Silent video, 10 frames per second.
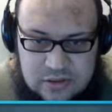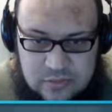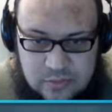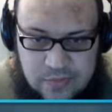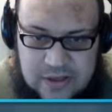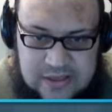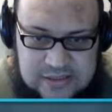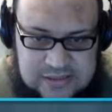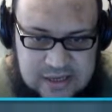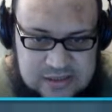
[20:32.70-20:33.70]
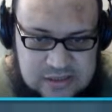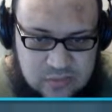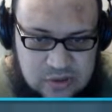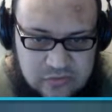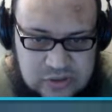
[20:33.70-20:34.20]
Эм, когда я
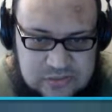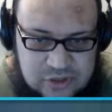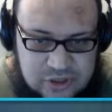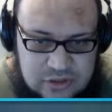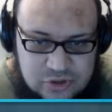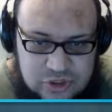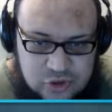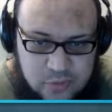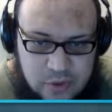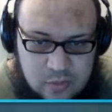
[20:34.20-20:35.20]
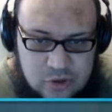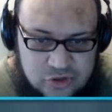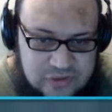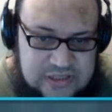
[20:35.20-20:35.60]
заходил, было 80 человек, но сейчас уже побольше.